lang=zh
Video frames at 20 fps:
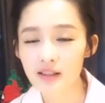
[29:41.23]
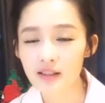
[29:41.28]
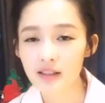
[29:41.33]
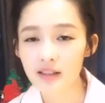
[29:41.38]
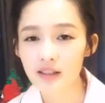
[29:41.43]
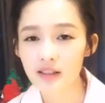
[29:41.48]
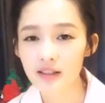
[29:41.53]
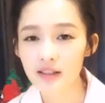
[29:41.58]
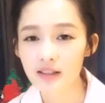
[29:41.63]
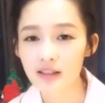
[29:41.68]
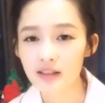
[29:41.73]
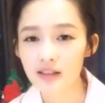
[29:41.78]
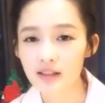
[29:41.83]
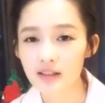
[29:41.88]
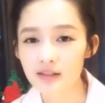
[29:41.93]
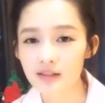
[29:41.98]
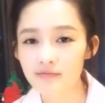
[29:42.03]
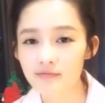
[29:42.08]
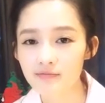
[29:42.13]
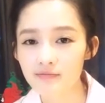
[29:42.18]
子。
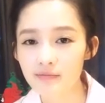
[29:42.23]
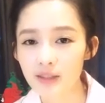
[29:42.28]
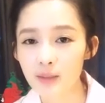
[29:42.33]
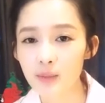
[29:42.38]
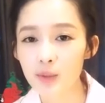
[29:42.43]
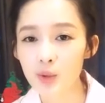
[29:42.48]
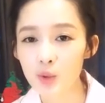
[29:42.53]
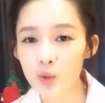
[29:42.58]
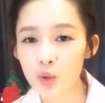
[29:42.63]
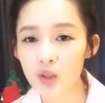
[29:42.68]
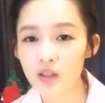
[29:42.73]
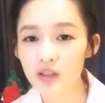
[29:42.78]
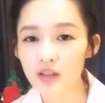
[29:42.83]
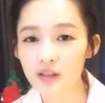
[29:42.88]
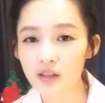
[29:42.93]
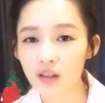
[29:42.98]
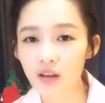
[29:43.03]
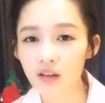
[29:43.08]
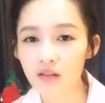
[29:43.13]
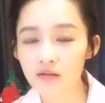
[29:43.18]
你
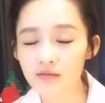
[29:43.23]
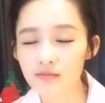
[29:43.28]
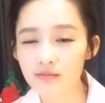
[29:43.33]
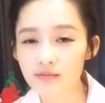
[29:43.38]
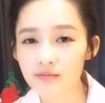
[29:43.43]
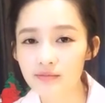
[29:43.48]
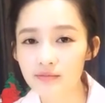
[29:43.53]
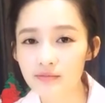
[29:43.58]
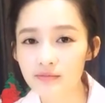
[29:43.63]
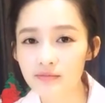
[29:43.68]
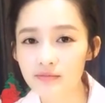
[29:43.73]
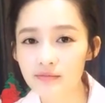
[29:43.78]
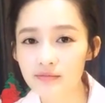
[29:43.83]
们觉得呢？